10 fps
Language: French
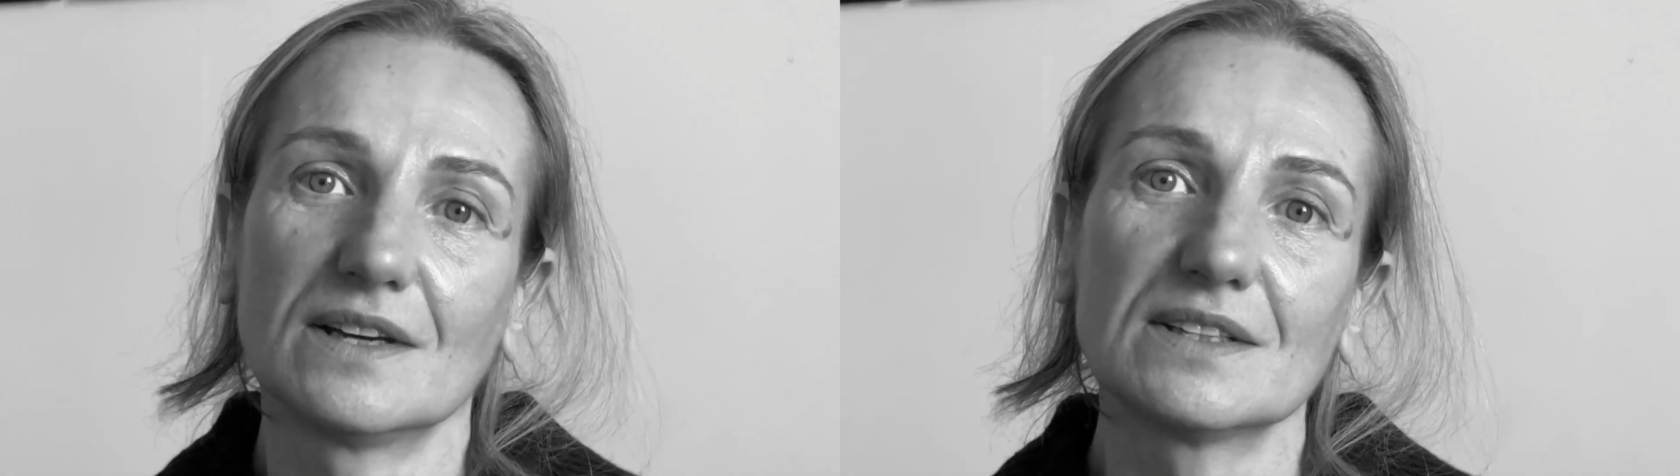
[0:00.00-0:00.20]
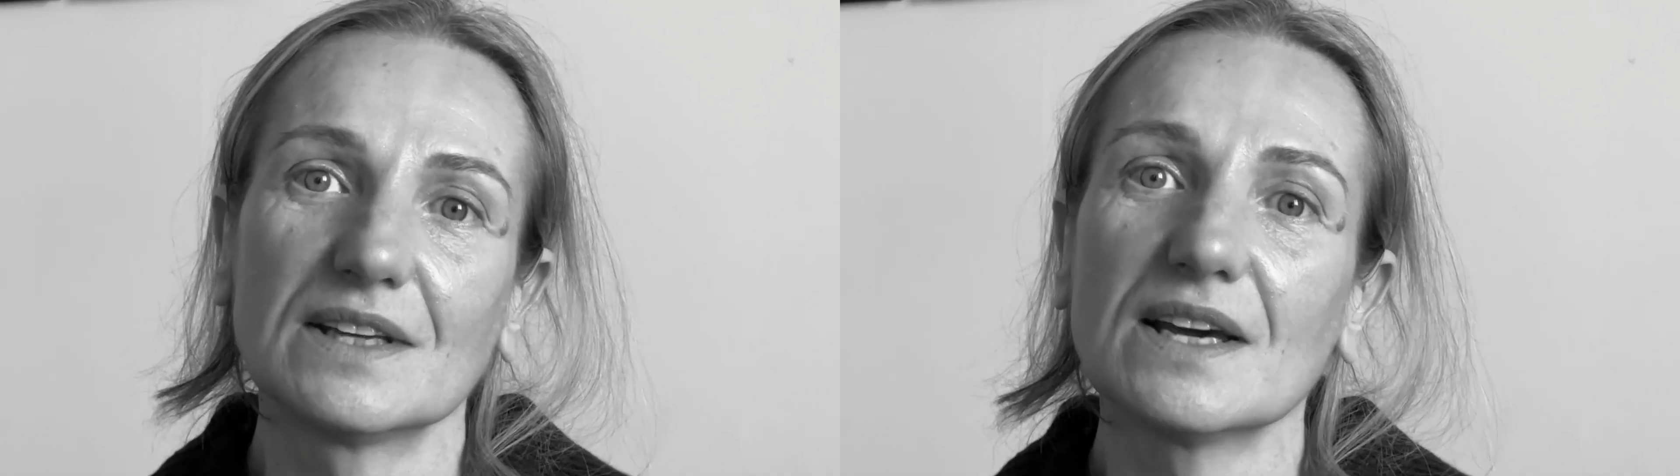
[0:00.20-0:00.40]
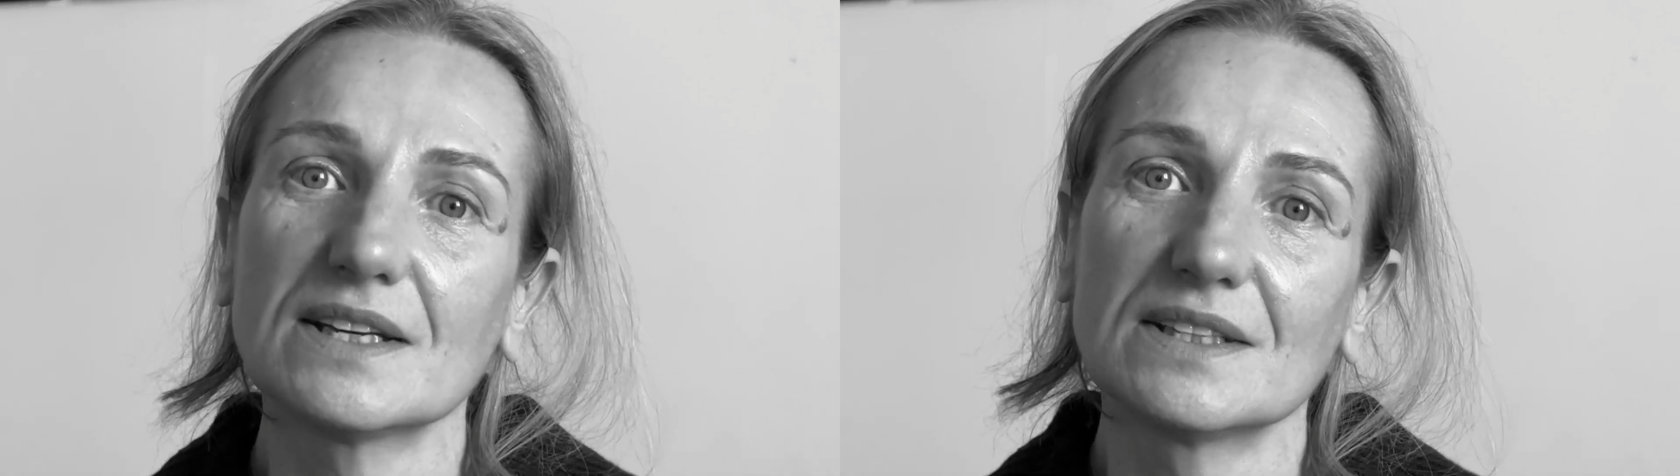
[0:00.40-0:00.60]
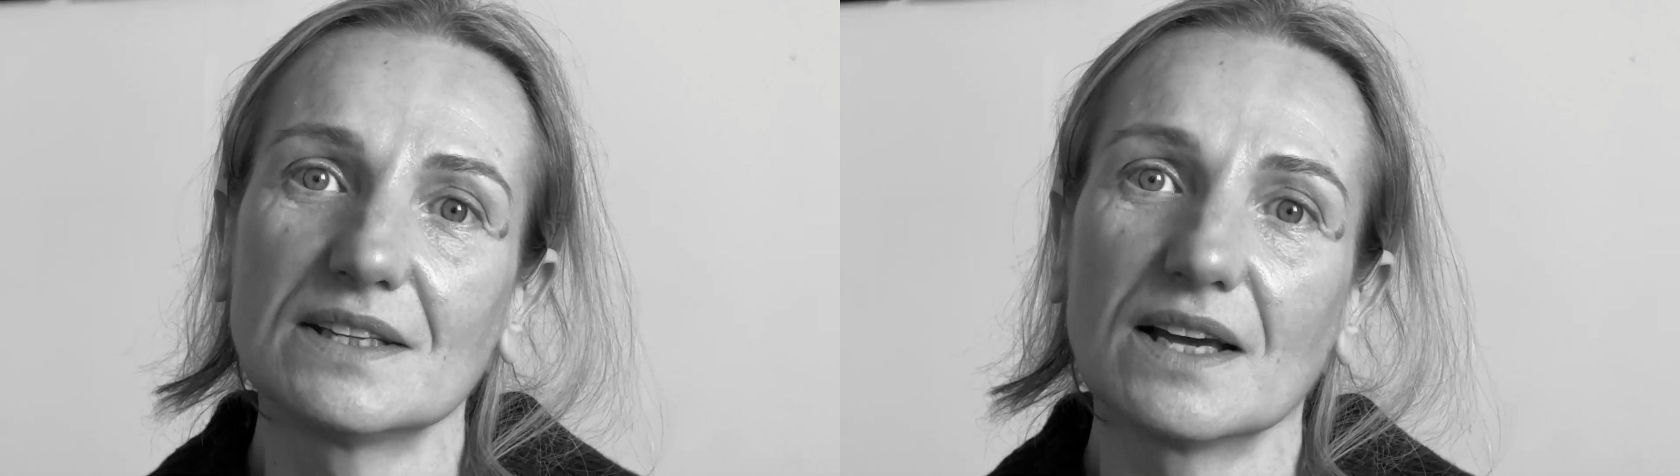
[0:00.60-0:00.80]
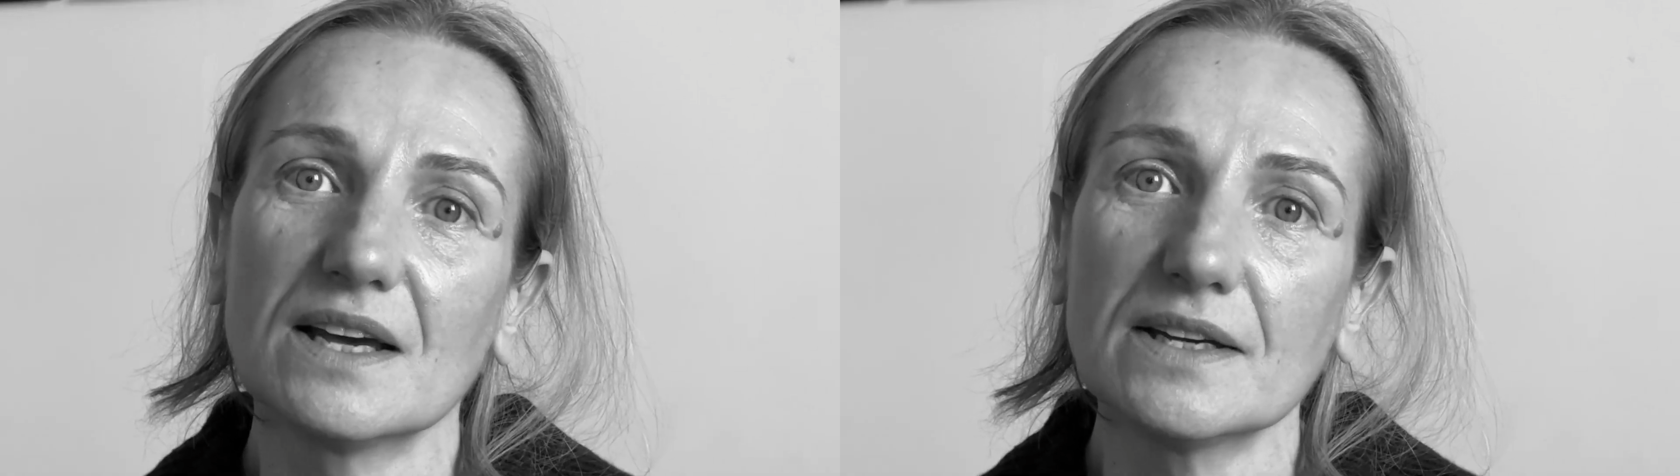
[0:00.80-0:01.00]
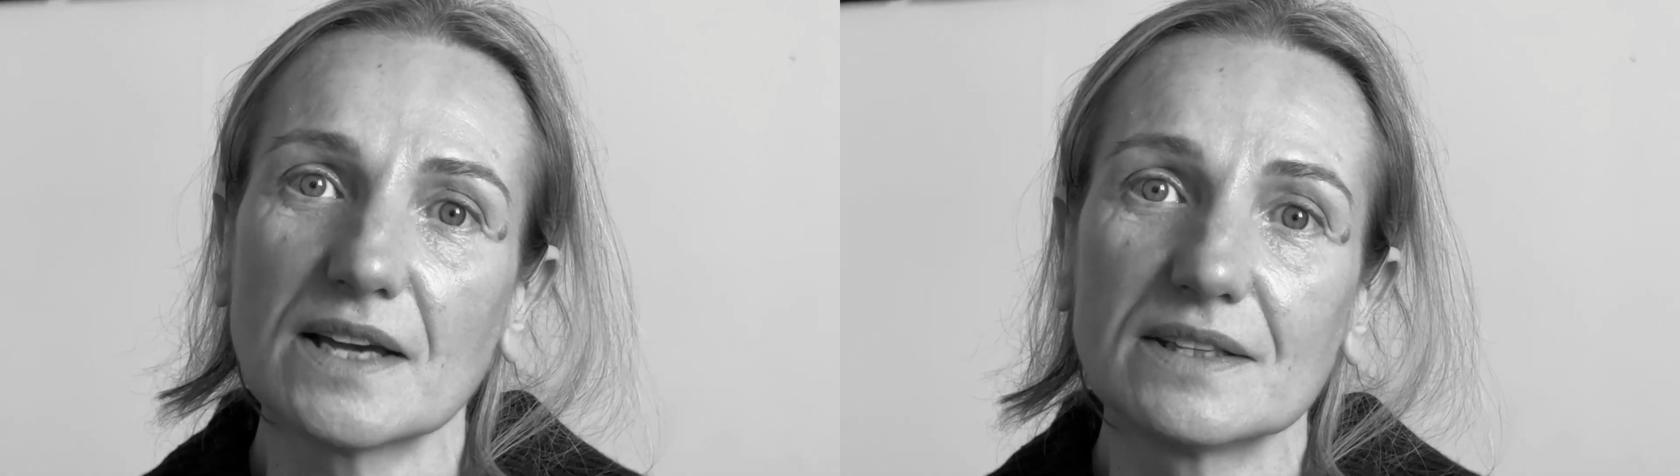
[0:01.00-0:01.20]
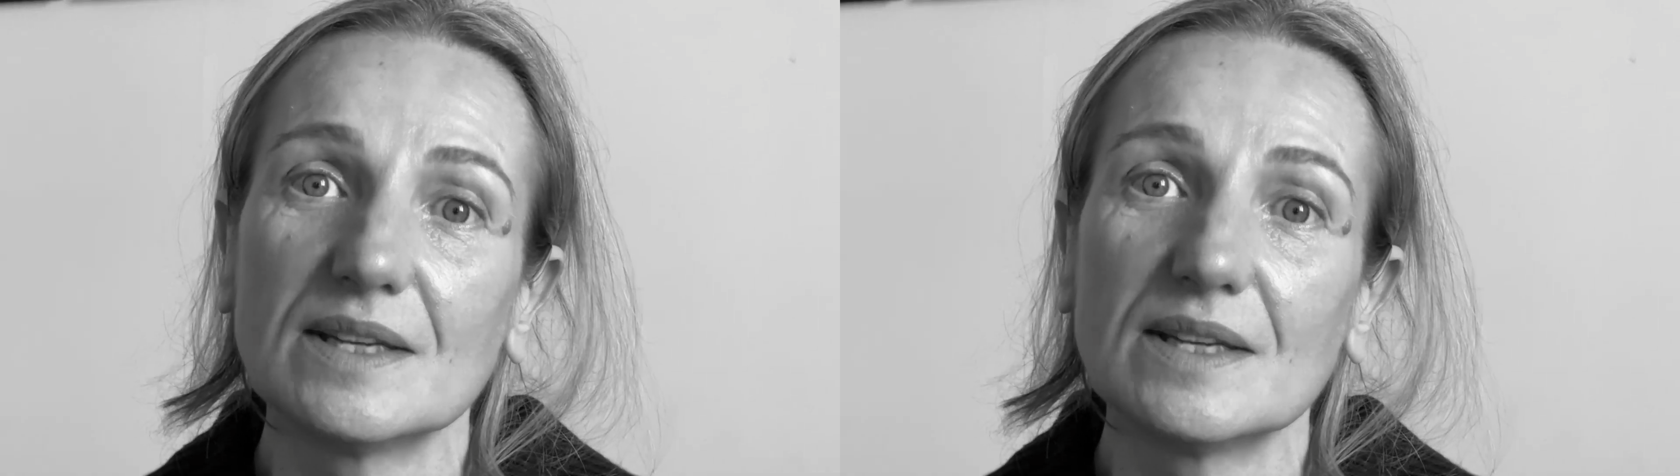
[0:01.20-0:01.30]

etc., etc., et à